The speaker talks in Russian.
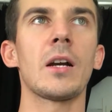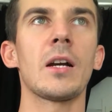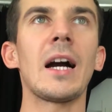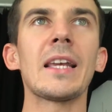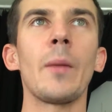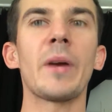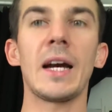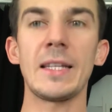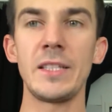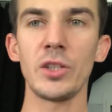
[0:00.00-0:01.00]
как я
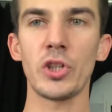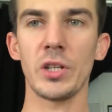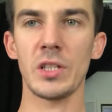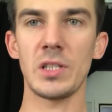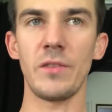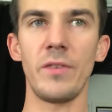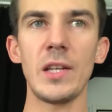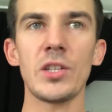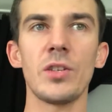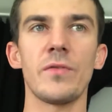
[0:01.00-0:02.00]
проходил через эти
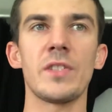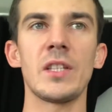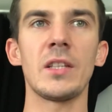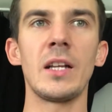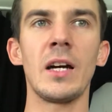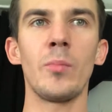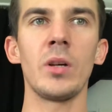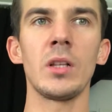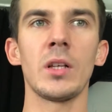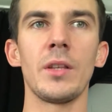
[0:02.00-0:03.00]
вещи, всегда
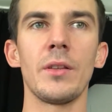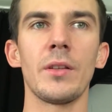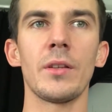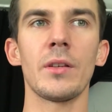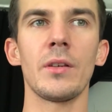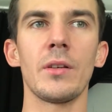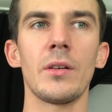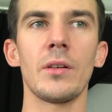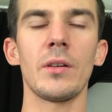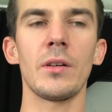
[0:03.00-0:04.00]
было
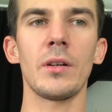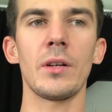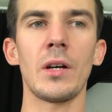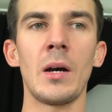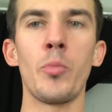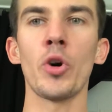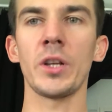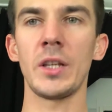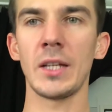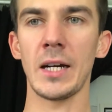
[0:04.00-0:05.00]
опорой
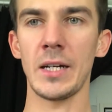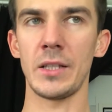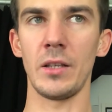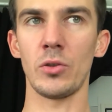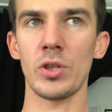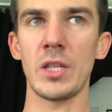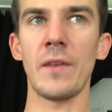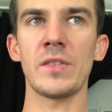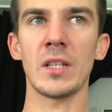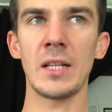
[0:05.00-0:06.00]
на дыхание. То есть я
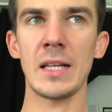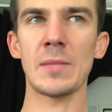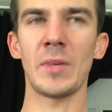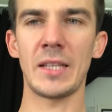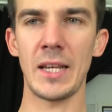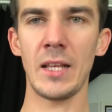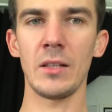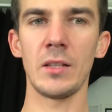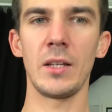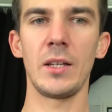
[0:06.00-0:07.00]
всегда
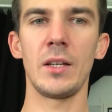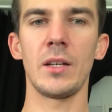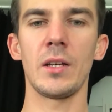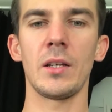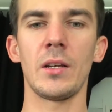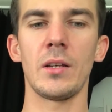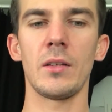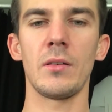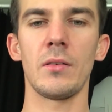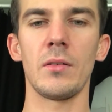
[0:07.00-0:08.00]
смотрел,
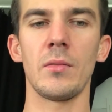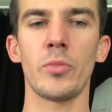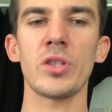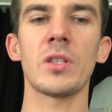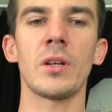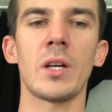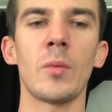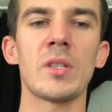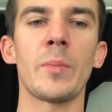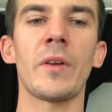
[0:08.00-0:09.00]
просто как
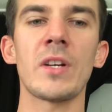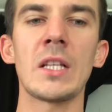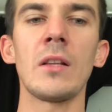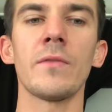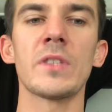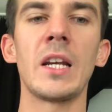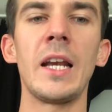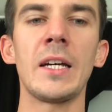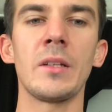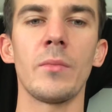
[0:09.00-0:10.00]
бы сопровождал
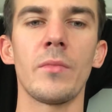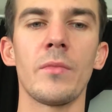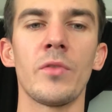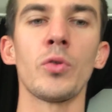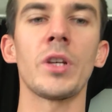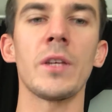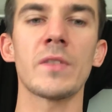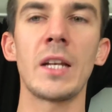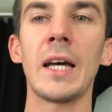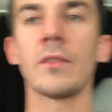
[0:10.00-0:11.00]
взглядом, внутренним
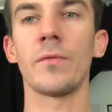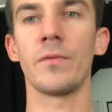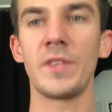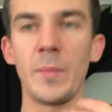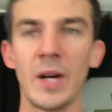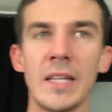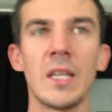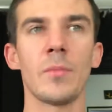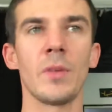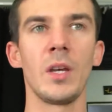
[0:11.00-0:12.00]
взглядом,
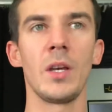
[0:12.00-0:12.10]
вниманием